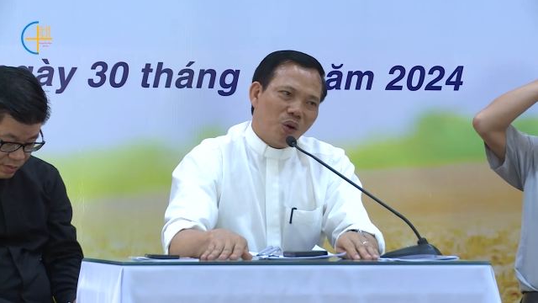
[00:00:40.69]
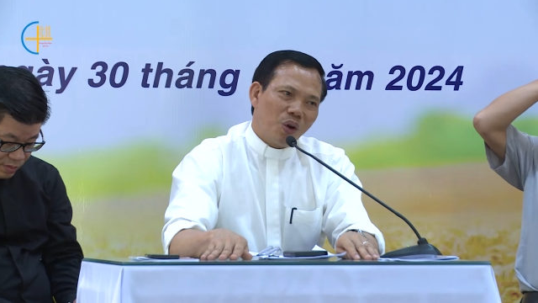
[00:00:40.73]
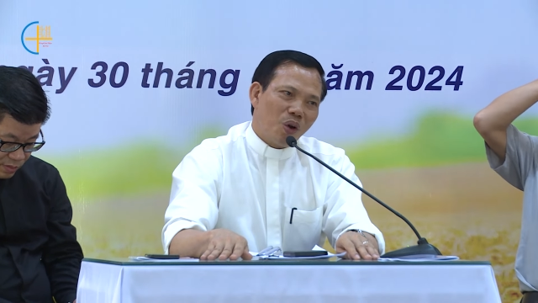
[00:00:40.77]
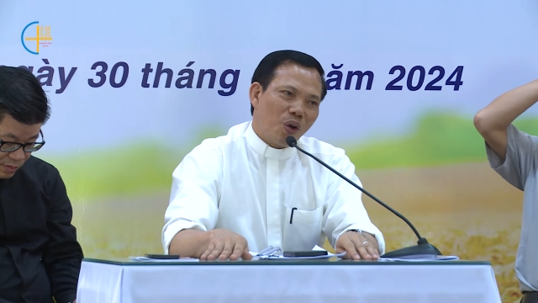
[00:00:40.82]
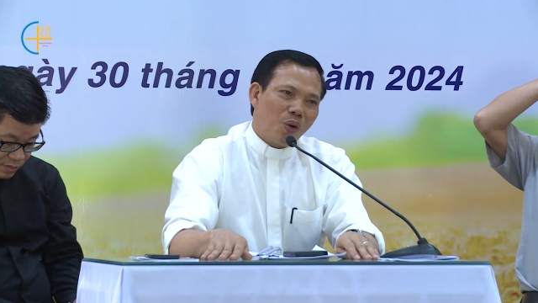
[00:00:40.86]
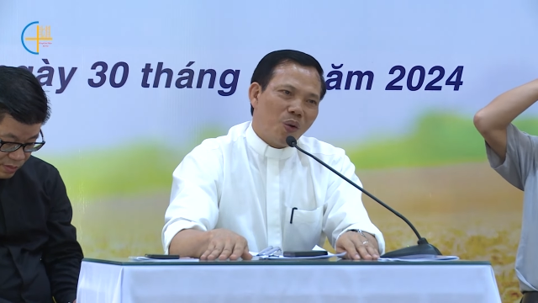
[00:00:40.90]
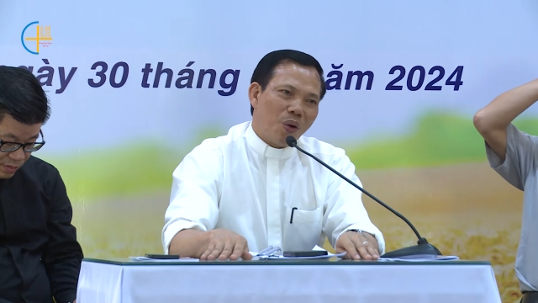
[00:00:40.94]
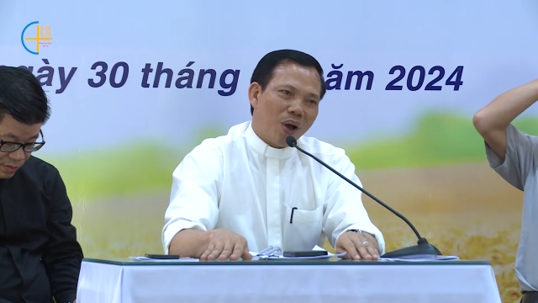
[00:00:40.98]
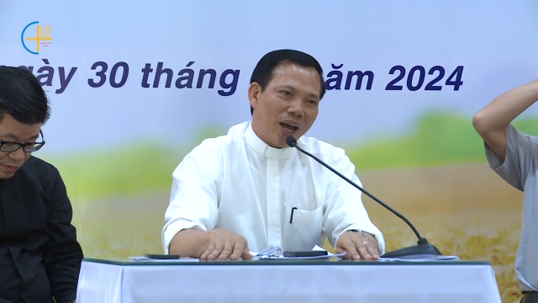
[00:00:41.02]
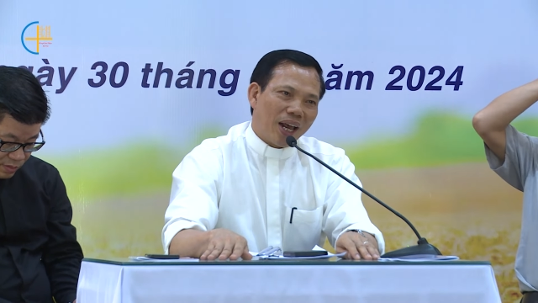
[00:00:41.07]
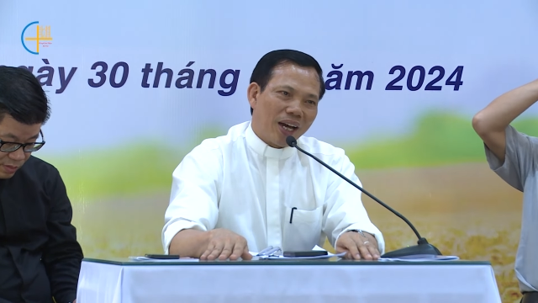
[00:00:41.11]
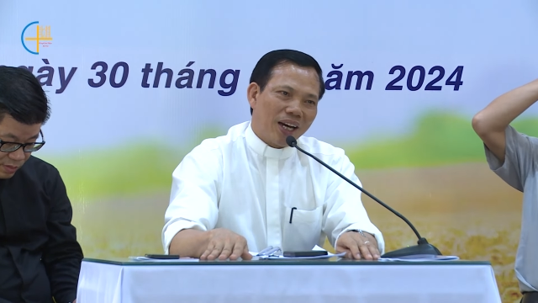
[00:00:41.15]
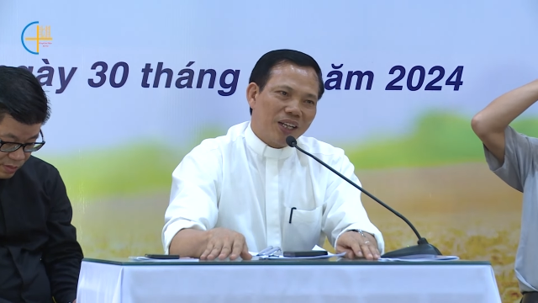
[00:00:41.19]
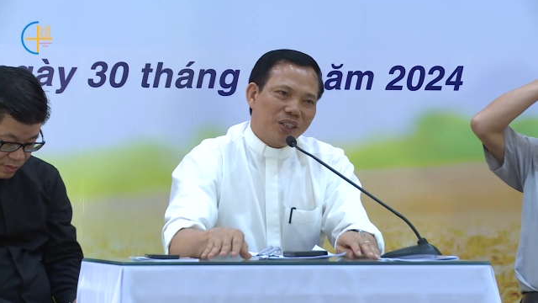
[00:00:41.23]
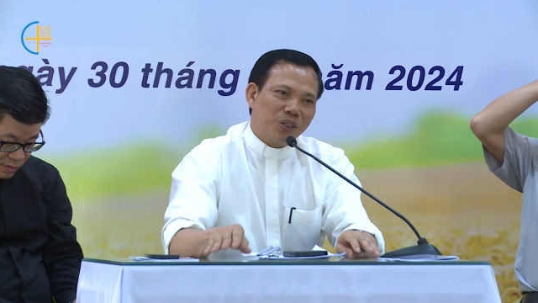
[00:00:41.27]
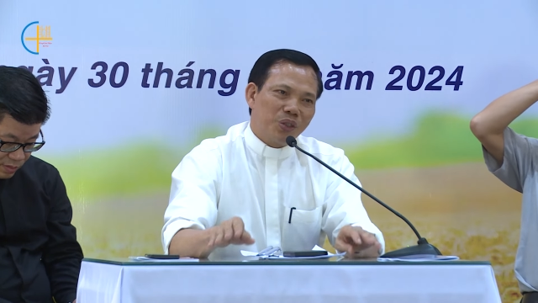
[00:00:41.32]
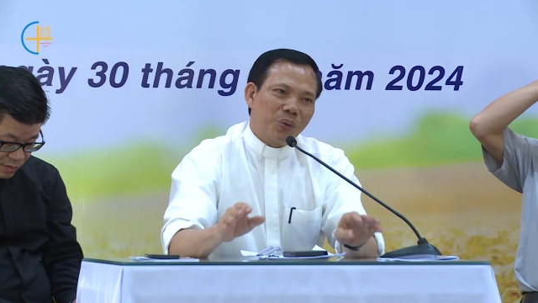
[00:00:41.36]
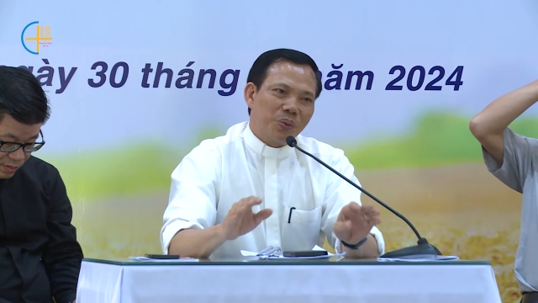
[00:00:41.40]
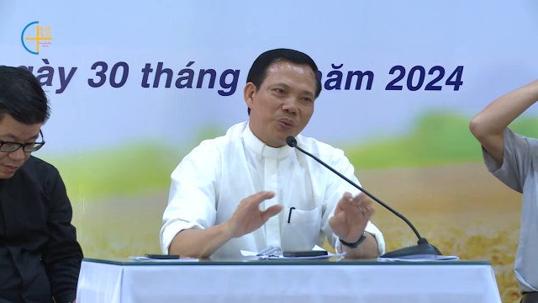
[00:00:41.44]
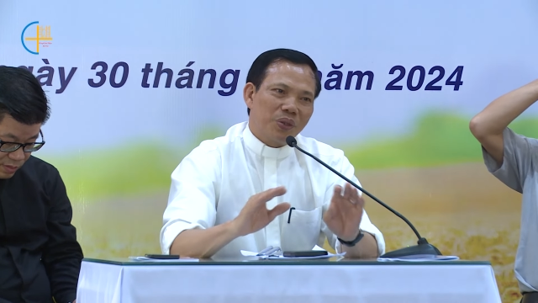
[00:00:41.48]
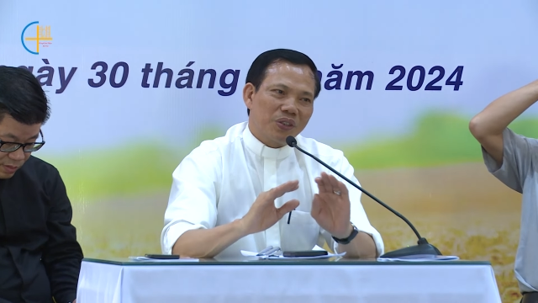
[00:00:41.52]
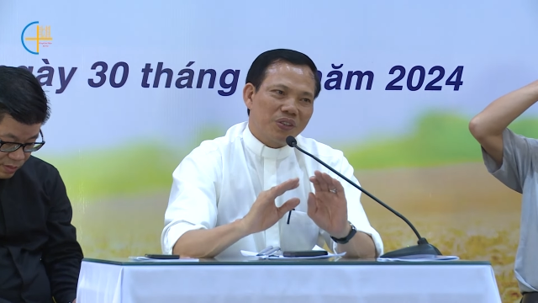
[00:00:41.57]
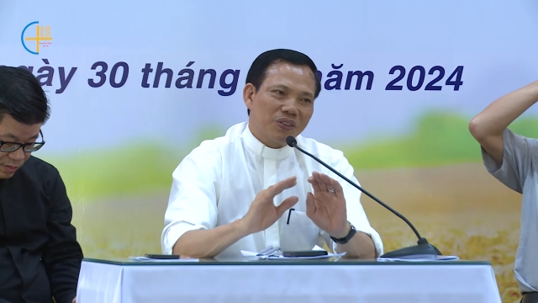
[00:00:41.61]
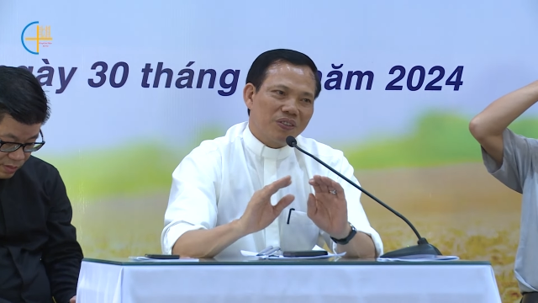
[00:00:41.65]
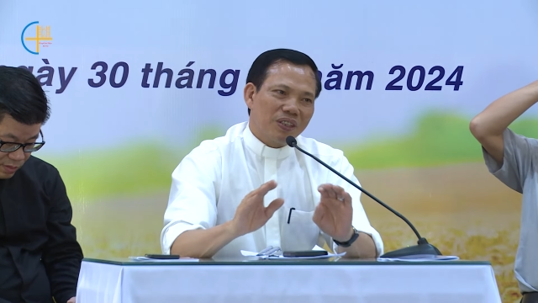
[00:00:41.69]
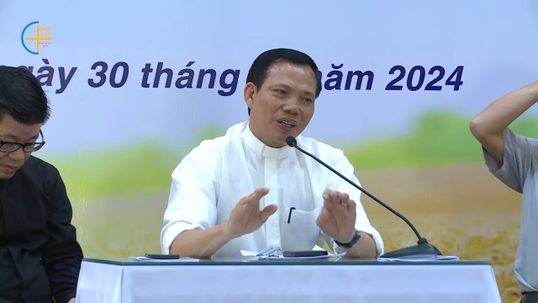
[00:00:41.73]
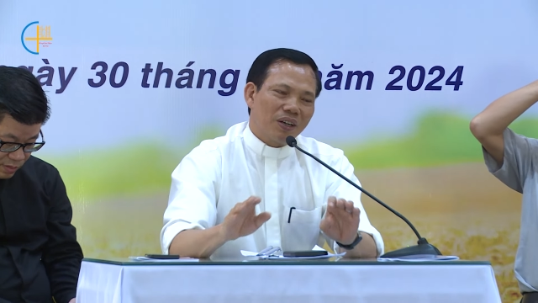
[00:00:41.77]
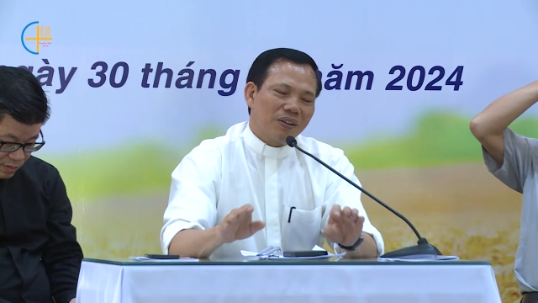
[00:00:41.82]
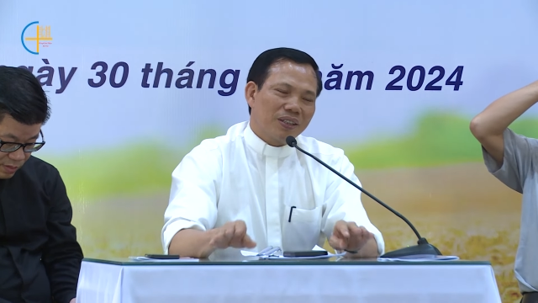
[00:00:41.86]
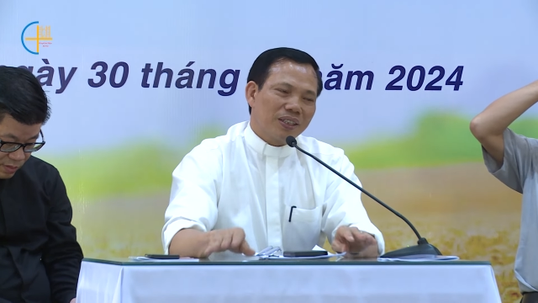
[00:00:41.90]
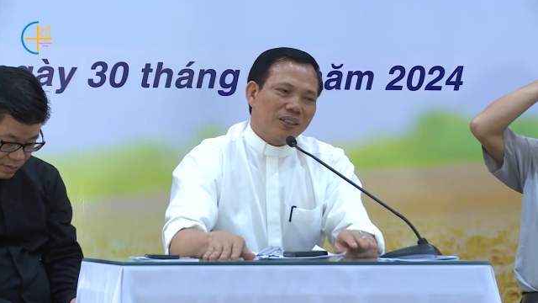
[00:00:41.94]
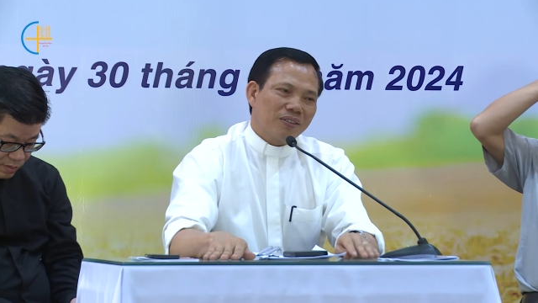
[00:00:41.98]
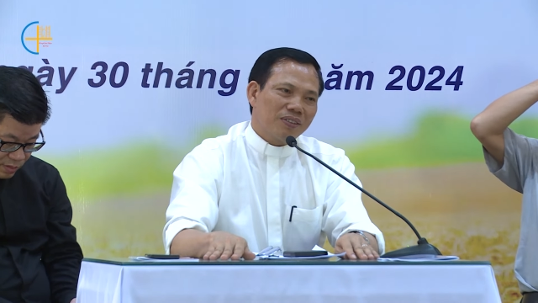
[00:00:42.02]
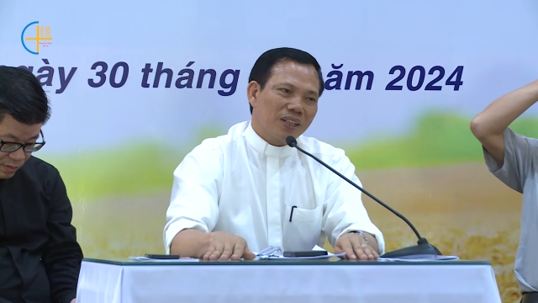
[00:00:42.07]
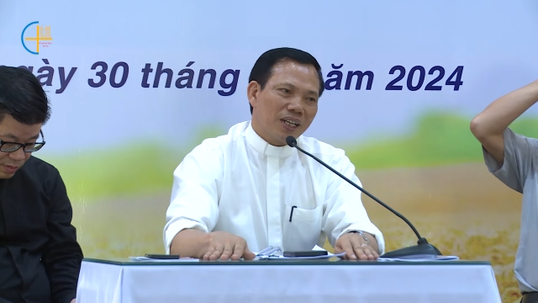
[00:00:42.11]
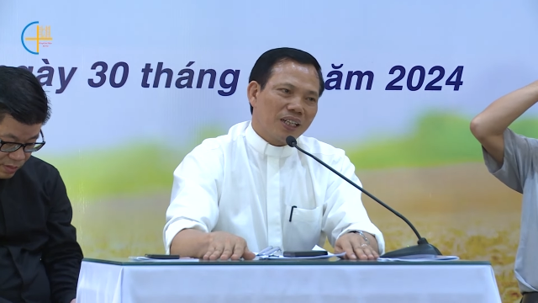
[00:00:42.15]
của hội đoàn là giúp cho chúng ta
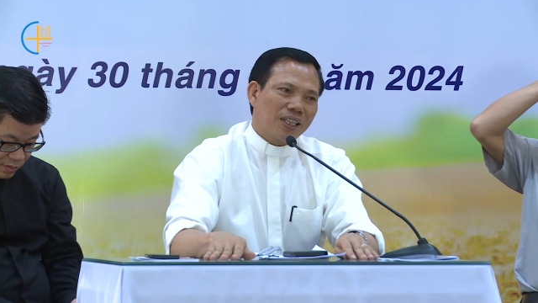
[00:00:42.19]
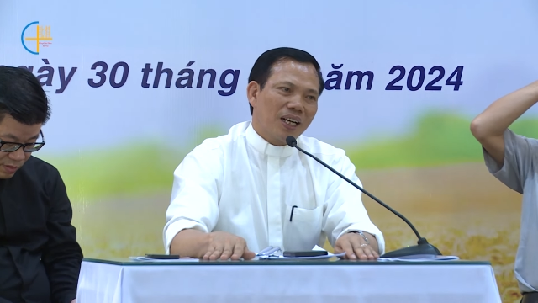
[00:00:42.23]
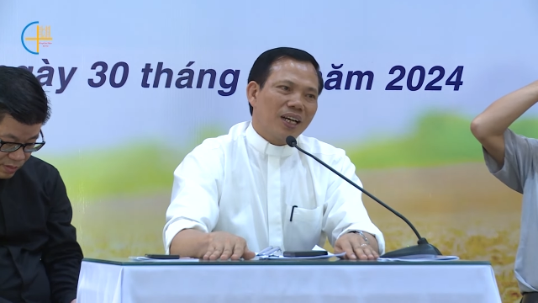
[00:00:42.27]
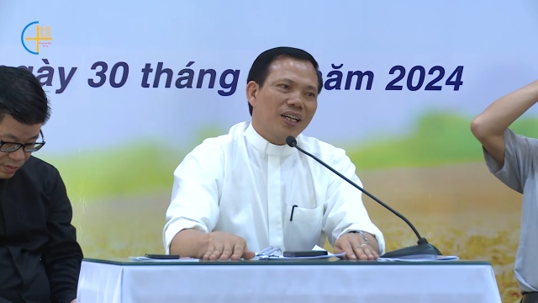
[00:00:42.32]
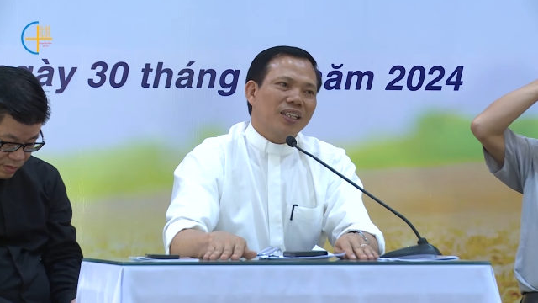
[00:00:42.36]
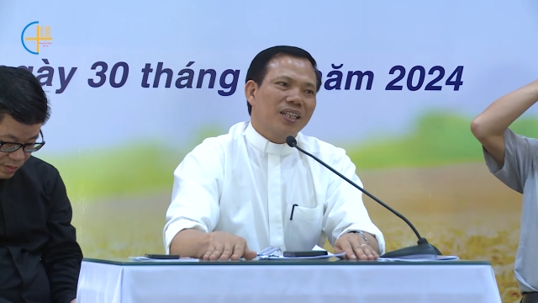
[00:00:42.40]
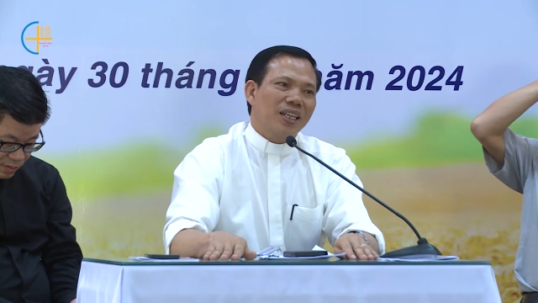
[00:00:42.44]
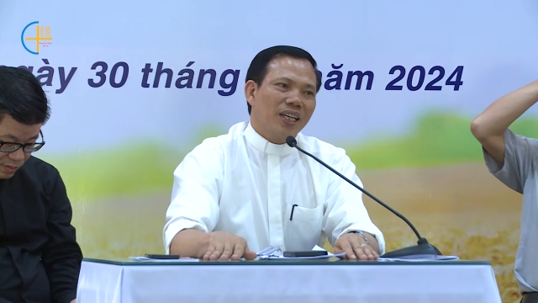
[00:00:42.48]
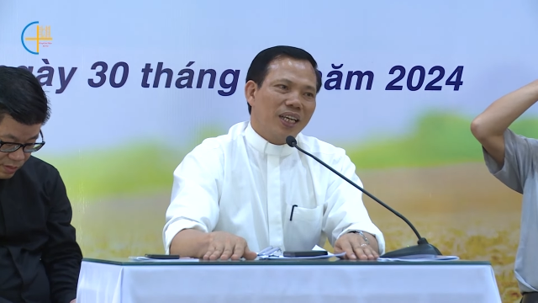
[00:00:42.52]
chúng ta thăng